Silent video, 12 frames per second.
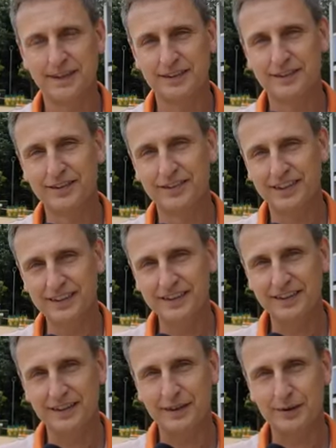Das ist
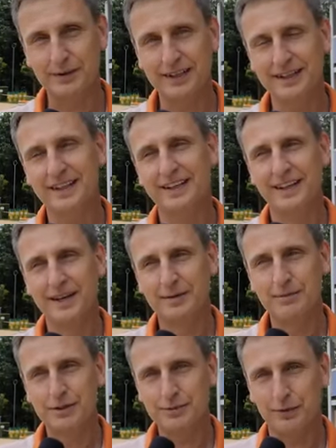richtig, aber
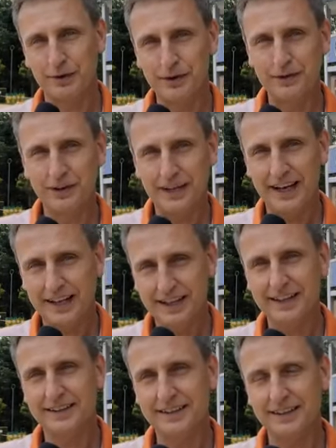wir spannen es halt
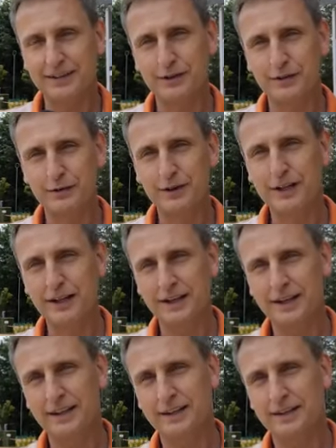leider, dass halt
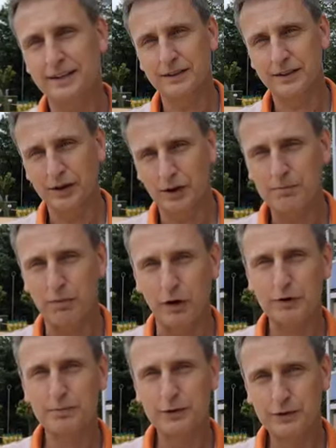viele ja,
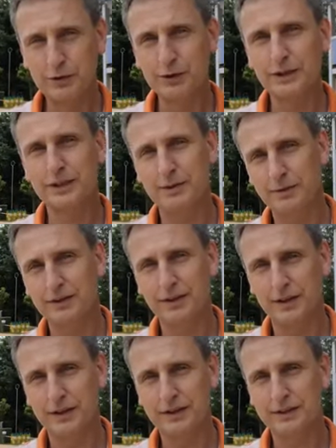Badbesucher, die
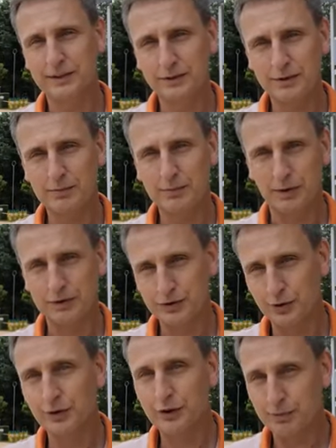bisher unser
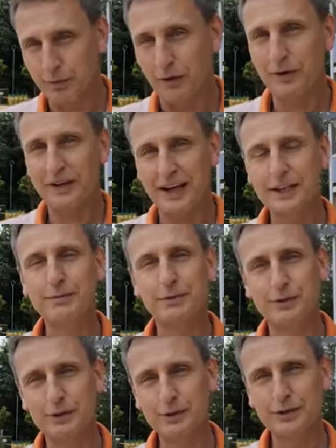schönes Bad eigentlich
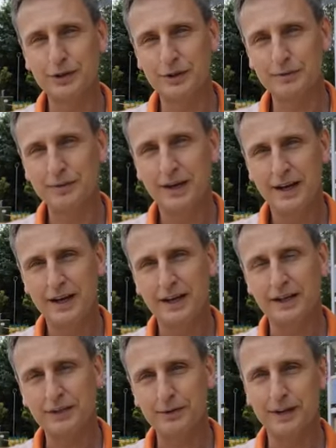besucht haben,
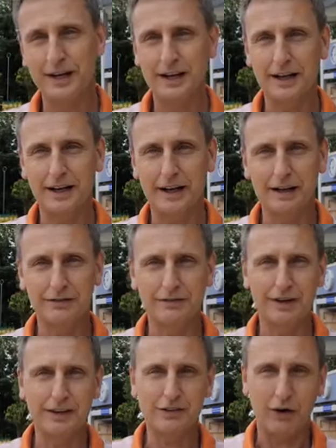entweder
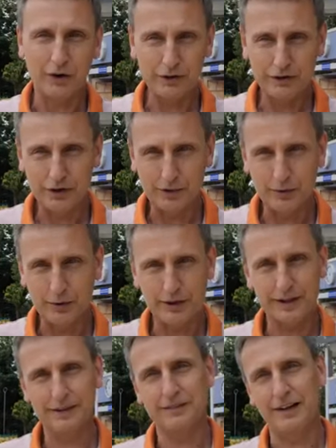weil sie Angst haben
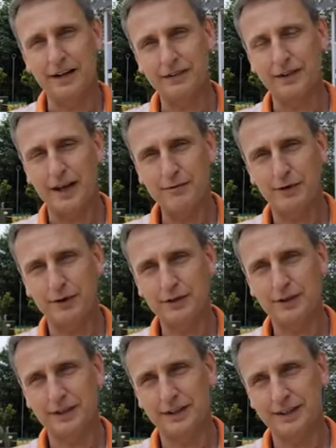oder weil sie halt
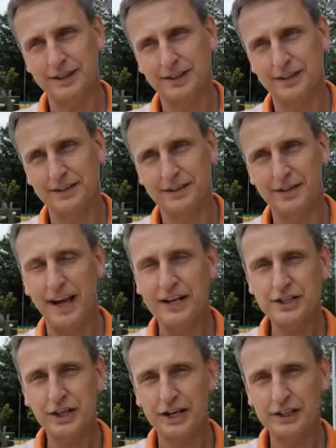einfach äh, diese
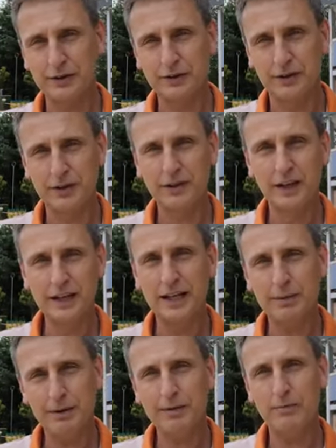Einschränkungen nicht
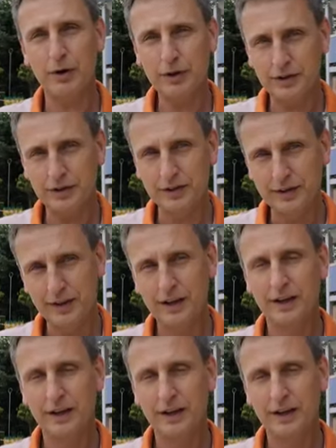hinnehmen möchten.